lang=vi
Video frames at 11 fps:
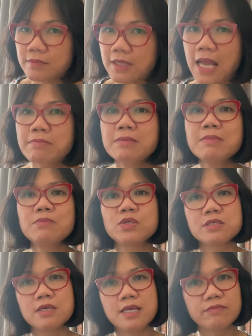ăn bánh mì buổi
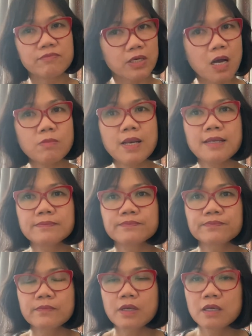trưa ít vẫn không lên
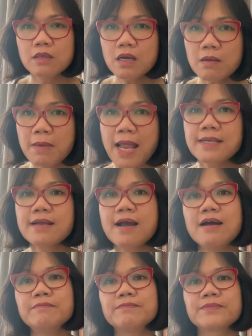nhưng mà ăn
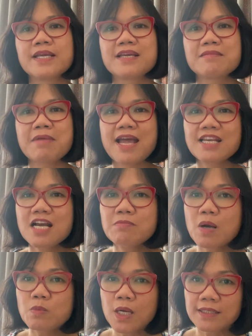cơm mà ăn cơm
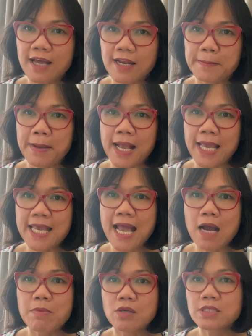không cẩn thận mà cái
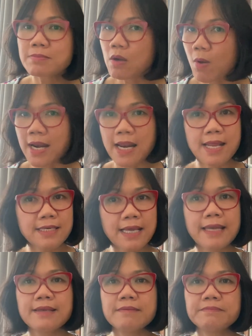gạo mà có chất bảo quản là lên
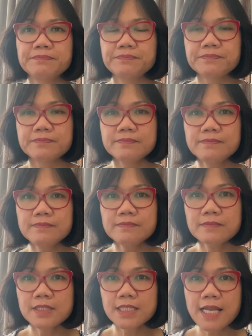ngay đấy
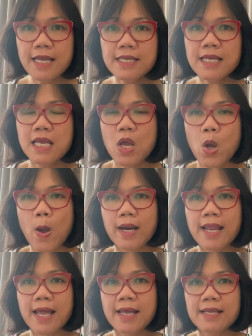đấy hoặc
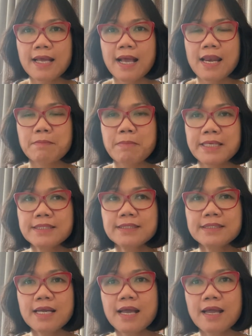là à, làm
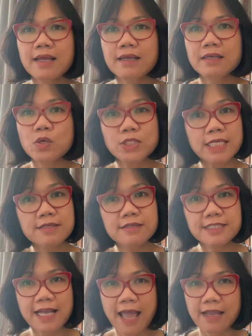bánh à, đậu xanh nướng
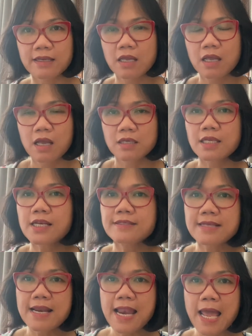chẳng hạn rất là
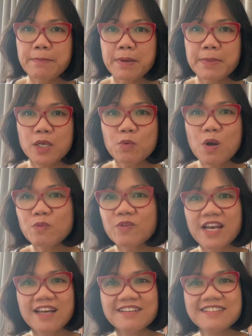dễ làm mà mình cũng không
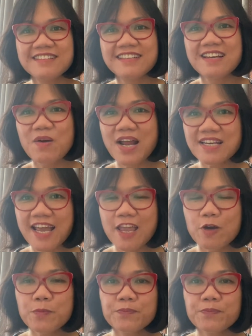phải là người nấu ăn khéo